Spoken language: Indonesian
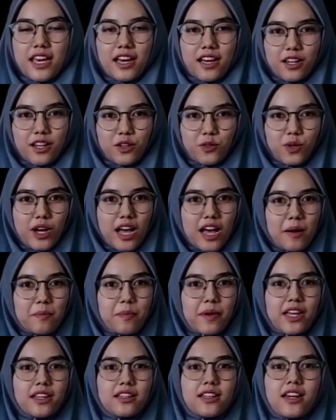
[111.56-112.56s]
Yang
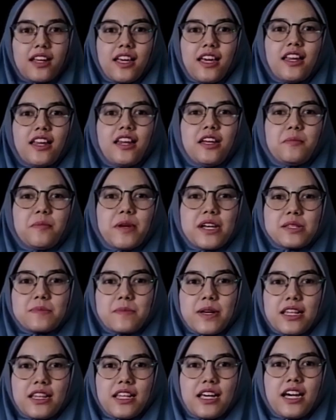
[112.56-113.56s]
kedua, printer Canon
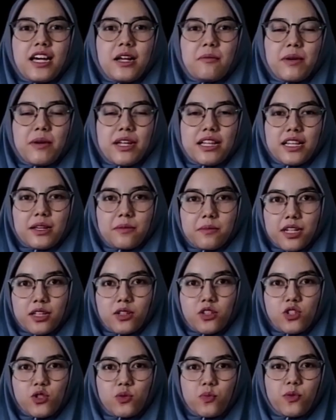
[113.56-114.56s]
PIXMA
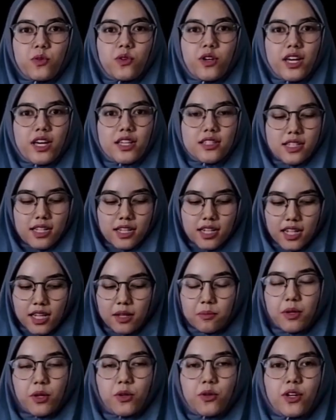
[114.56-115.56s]
TR4570S
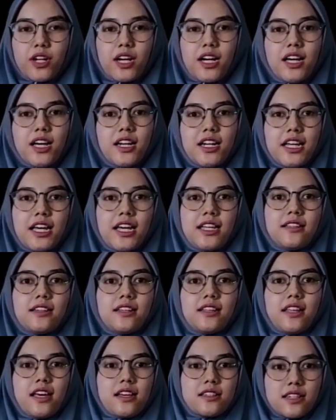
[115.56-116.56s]
ini menggunakan
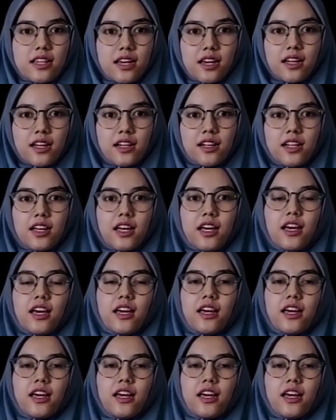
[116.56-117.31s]
cartridge XL